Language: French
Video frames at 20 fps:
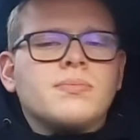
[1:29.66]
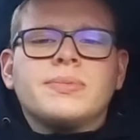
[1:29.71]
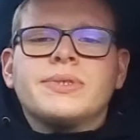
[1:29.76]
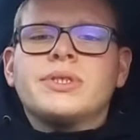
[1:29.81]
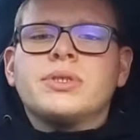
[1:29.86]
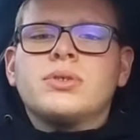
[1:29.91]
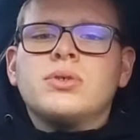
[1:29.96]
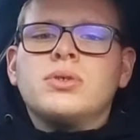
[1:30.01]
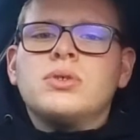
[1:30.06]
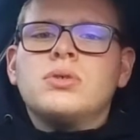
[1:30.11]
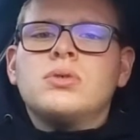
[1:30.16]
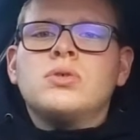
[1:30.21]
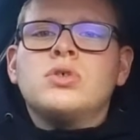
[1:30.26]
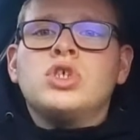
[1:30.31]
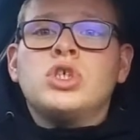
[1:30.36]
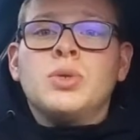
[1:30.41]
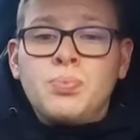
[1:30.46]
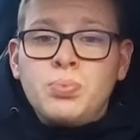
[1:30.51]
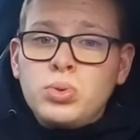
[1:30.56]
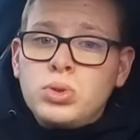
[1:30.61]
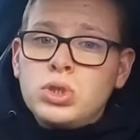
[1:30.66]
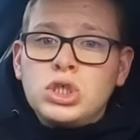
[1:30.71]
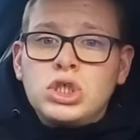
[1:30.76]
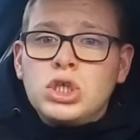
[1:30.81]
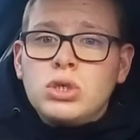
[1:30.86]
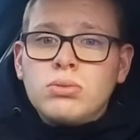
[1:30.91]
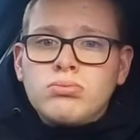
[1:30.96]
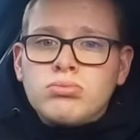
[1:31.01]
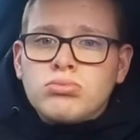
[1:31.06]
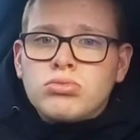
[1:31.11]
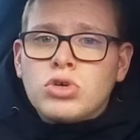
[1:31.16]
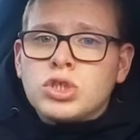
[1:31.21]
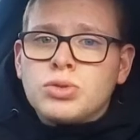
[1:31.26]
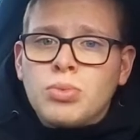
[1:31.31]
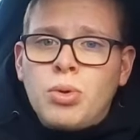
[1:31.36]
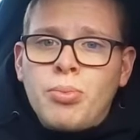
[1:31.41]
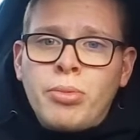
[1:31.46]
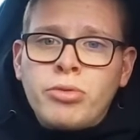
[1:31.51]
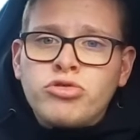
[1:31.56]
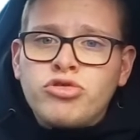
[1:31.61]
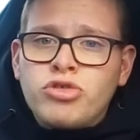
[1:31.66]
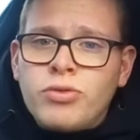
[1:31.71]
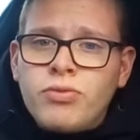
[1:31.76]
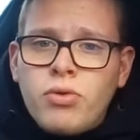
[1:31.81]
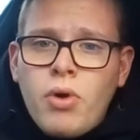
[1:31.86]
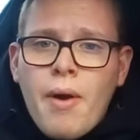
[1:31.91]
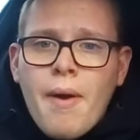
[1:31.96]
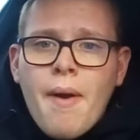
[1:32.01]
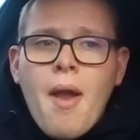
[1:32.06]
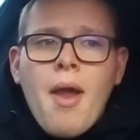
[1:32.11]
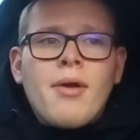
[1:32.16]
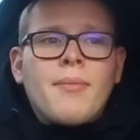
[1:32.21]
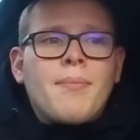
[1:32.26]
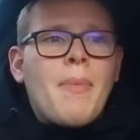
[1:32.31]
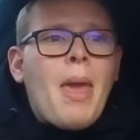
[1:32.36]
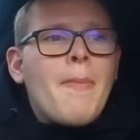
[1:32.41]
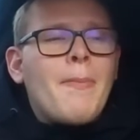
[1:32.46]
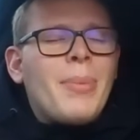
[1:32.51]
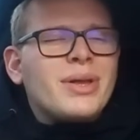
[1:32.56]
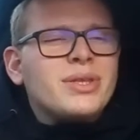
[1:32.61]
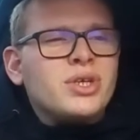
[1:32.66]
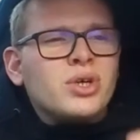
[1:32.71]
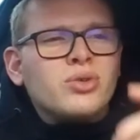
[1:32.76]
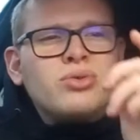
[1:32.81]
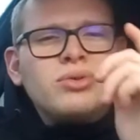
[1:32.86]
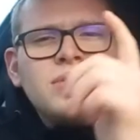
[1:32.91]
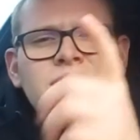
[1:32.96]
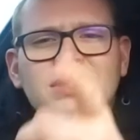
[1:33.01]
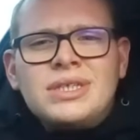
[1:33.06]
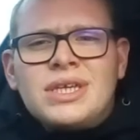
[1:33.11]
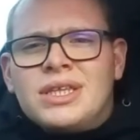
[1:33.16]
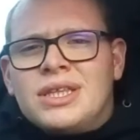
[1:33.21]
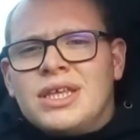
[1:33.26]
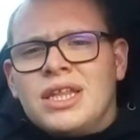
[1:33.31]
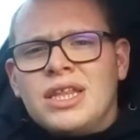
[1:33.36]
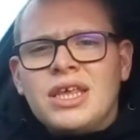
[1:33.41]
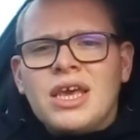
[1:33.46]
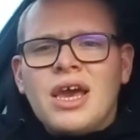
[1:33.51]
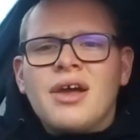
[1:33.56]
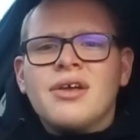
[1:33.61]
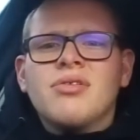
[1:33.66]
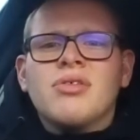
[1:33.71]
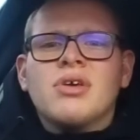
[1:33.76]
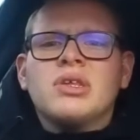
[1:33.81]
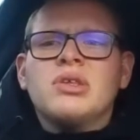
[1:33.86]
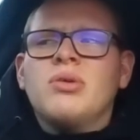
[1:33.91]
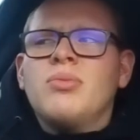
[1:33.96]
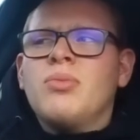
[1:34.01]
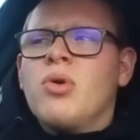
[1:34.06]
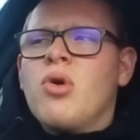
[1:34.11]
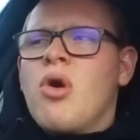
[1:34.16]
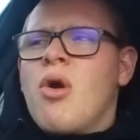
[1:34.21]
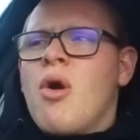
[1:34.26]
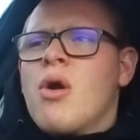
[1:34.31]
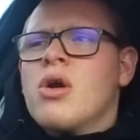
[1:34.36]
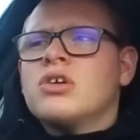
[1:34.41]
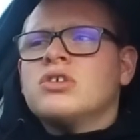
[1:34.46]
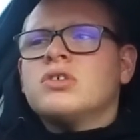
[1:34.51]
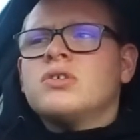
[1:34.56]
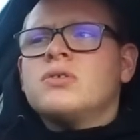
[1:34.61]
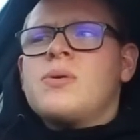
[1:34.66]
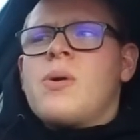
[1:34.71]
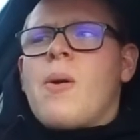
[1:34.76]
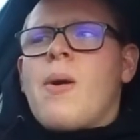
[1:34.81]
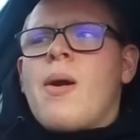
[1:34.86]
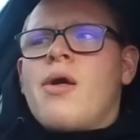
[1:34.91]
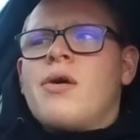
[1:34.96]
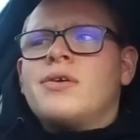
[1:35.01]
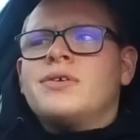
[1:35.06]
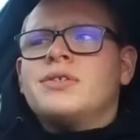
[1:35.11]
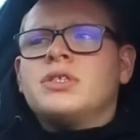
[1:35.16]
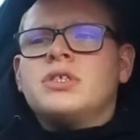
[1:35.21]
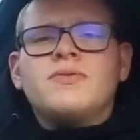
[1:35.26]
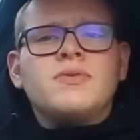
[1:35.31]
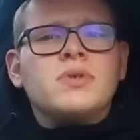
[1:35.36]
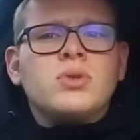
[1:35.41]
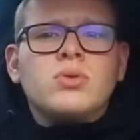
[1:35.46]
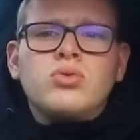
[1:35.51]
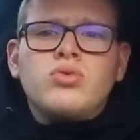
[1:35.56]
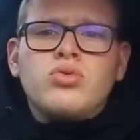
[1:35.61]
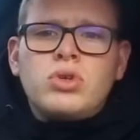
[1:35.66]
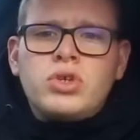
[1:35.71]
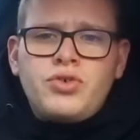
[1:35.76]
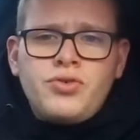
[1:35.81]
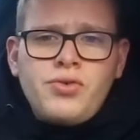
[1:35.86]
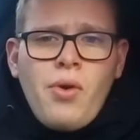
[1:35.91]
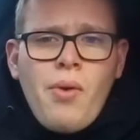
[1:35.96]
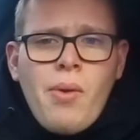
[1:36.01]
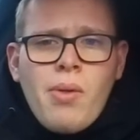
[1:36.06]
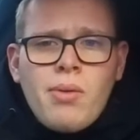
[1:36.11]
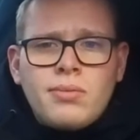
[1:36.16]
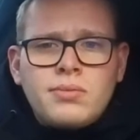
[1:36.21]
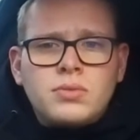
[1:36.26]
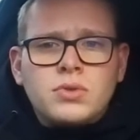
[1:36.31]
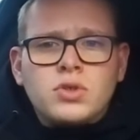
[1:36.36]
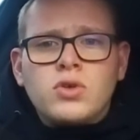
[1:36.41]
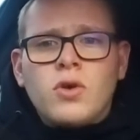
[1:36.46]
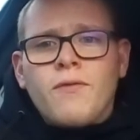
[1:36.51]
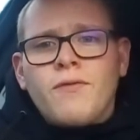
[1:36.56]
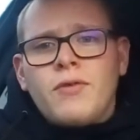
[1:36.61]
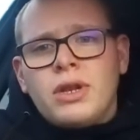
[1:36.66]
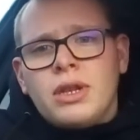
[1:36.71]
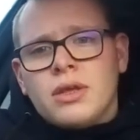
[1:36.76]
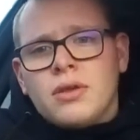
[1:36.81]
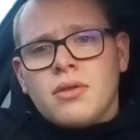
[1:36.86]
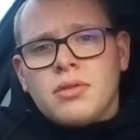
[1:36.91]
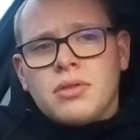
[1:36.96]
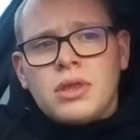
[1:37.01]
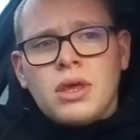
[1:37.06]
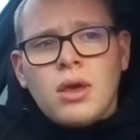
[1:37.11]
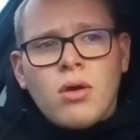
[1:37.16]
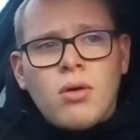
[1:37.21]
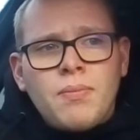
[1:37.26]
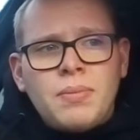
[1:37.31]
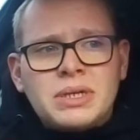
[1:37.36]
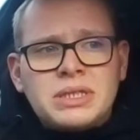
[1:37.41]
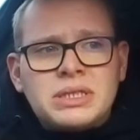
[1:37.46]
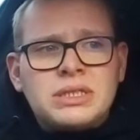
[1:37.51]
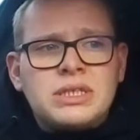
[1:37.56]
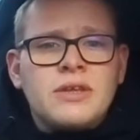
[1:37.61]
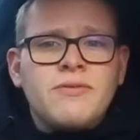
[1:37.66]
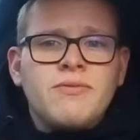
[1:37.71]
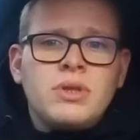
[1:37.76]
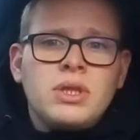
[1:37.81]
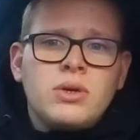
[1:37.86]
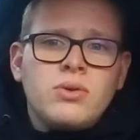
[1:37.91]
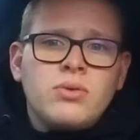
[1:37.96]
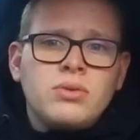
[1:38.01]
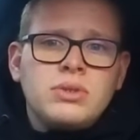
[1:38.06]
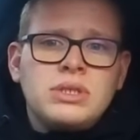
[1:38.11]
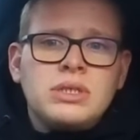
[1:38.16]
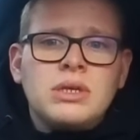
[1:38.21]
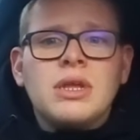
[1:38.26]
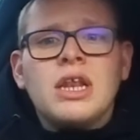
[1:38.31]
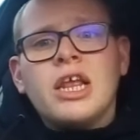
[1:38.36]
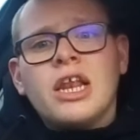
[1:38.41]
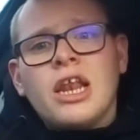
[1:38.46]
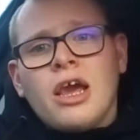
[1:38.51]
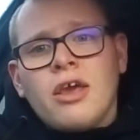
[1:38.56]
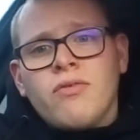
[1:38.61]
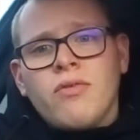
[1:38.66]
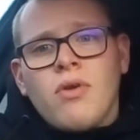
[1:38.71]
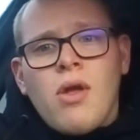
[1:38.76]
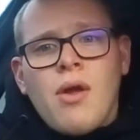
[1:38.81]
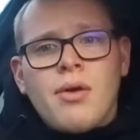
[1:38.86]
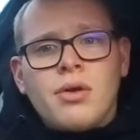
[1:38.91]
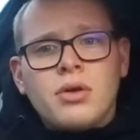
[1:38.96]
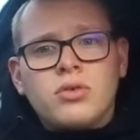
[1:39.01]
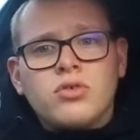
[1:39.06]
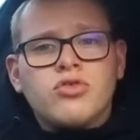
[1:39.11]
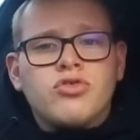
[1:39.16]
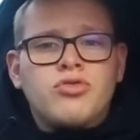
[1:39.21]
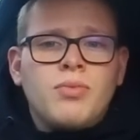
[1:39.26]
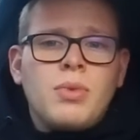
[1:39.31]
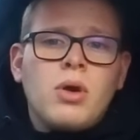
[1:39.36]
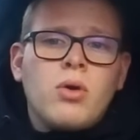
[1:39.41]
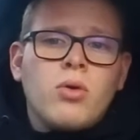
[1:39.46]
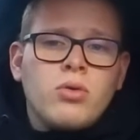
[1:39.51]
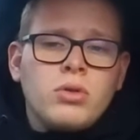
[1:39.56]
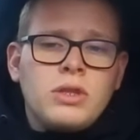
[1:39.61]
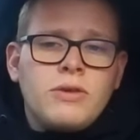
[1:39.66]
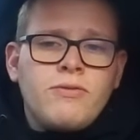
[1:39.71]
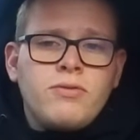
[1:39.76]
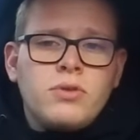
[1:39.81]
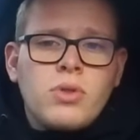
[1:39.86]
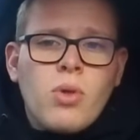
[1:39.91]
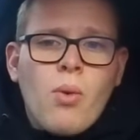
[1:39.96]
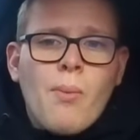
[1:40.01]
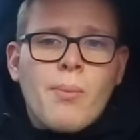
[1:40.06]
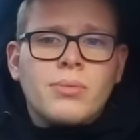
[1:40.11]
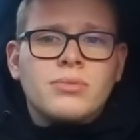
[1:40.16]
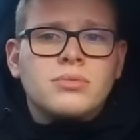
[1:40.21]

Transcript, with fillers: Parce que j'ai plus d'idées en ce moment, j'avoue. mais à partir du 17, il y a exactement euh, des vidéos tous les jours. Donc en fait, ce qui remplace les vidéos, c'est les lives que je mets en rediffusion.